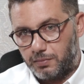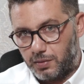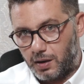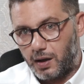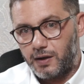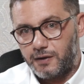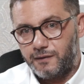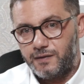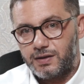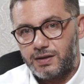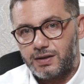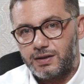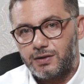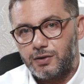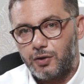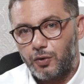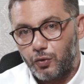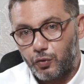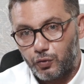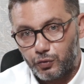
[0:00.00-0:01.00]

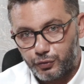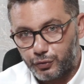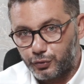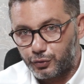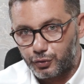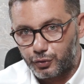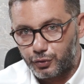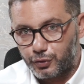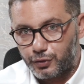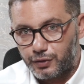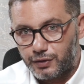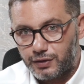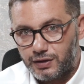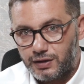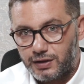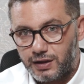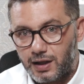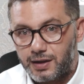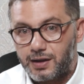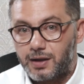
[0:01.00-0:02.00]
halvingin ne olduğunu
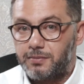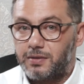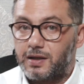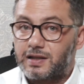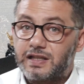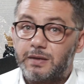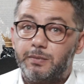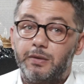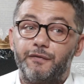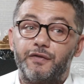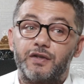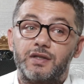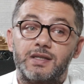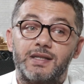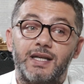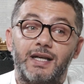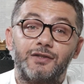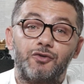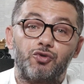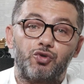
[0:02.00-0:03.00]
ya da nasıl bir
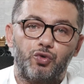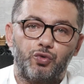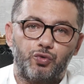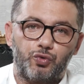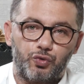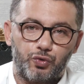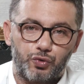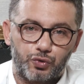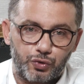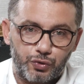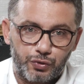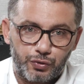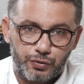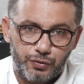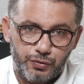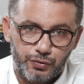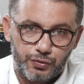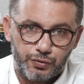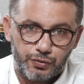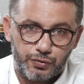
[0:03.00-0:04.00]
fırsat sunduğunu
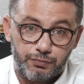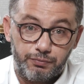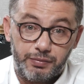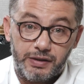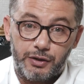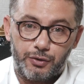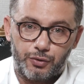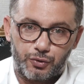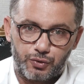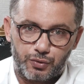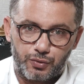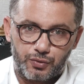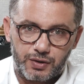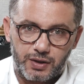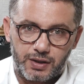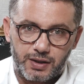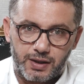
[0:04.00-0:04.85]
biliyorsunuz